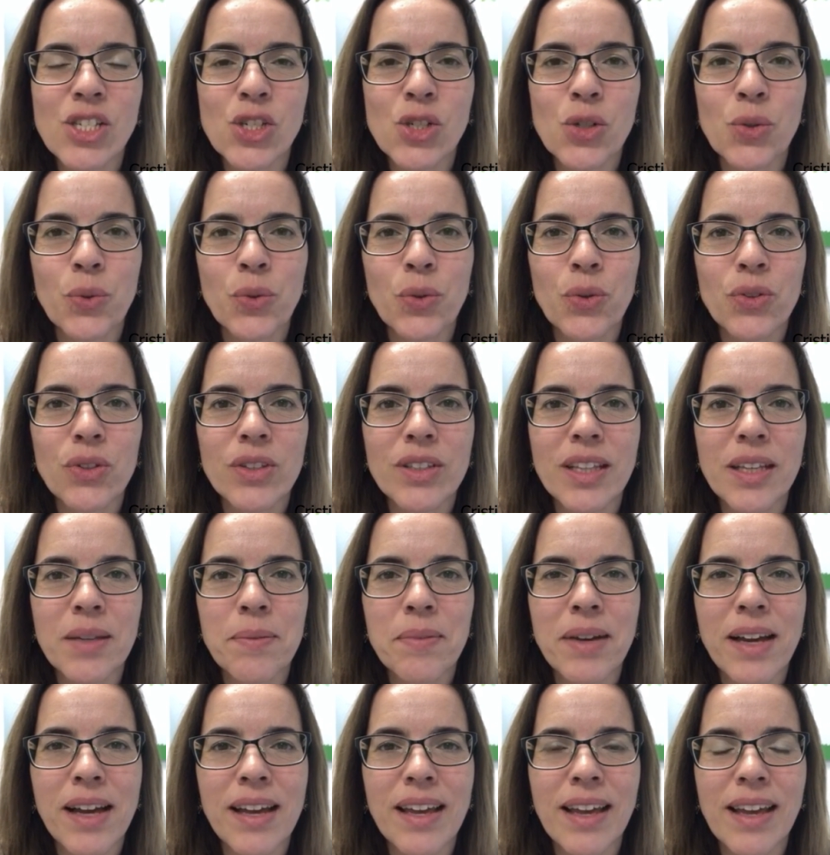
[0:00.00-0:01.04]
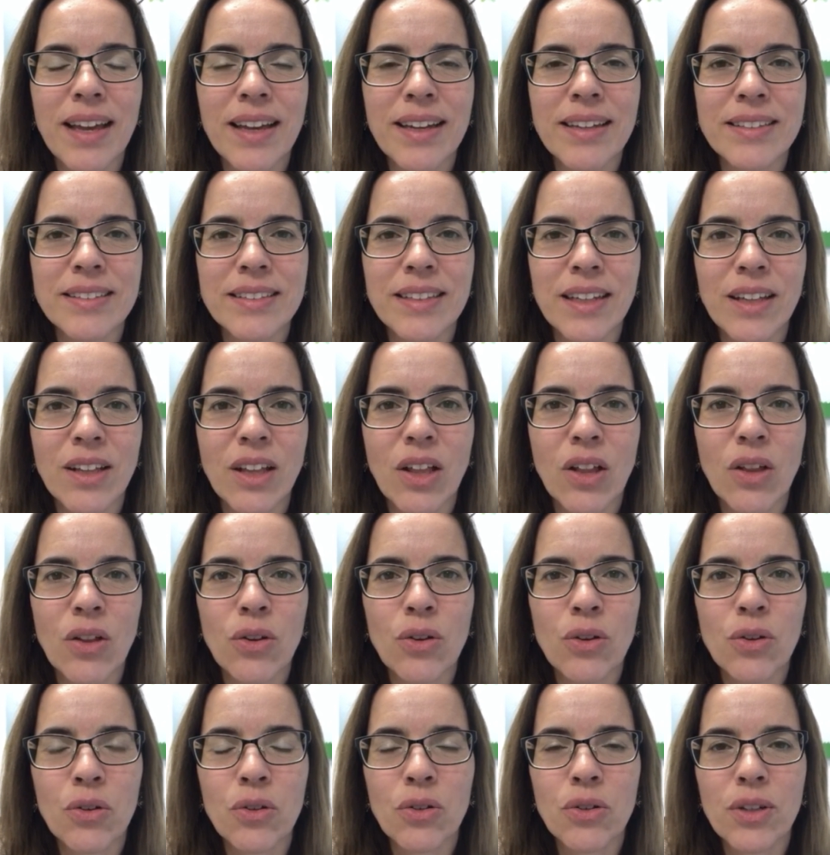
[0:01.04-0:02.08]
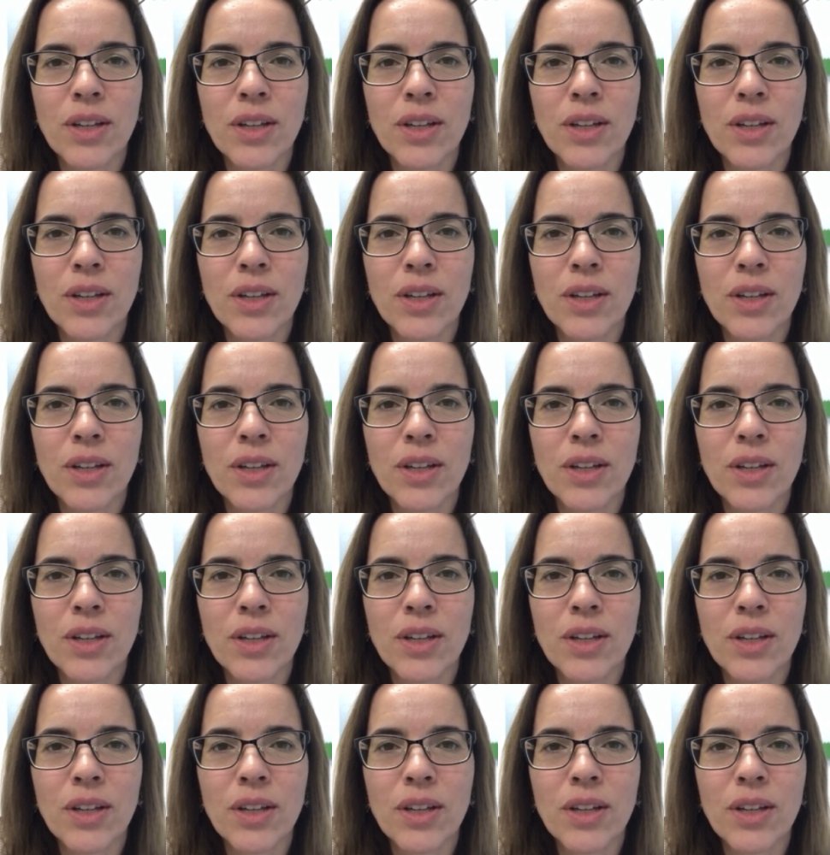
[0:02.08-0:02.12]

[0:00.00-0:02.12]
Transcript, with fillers: sobre un tema que ha estado